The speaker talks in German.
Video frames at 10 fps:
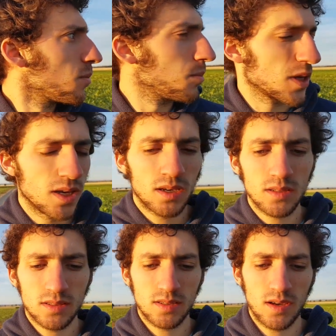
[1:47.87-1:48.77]
mir ging
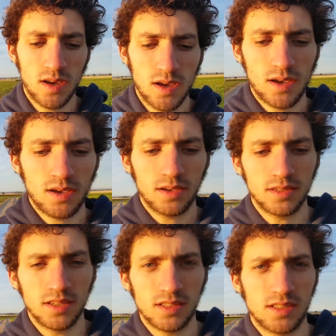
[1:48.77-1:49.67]
es
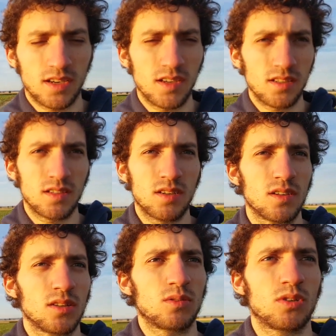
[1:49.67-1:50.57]
in der Zeit
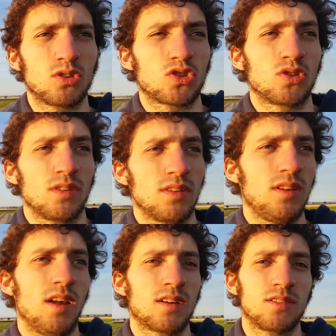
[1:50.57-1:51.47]
und auch schon
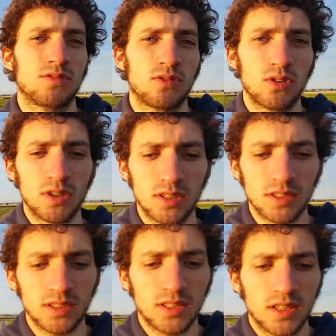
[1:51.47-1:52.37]
lange vorher